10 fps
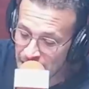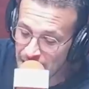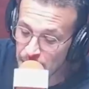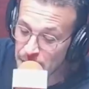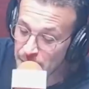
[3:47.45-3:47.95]

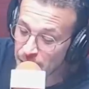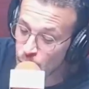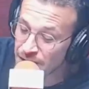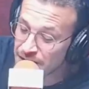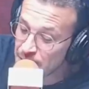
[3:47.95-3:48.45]
En el primer
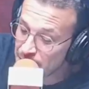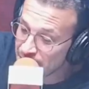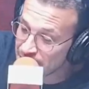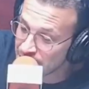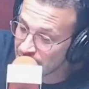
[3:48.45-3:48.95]

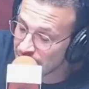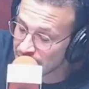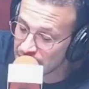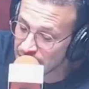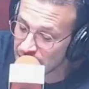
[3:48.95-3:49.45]
cuatrimestre,
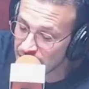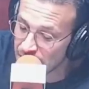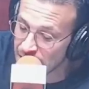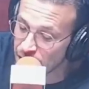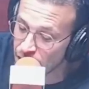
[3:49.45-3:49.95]

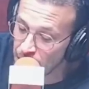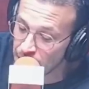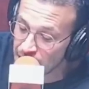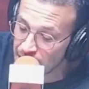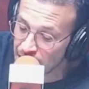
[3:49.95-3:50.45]
entre enero y
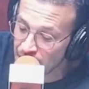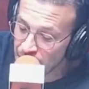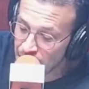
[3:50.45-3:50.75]
abril,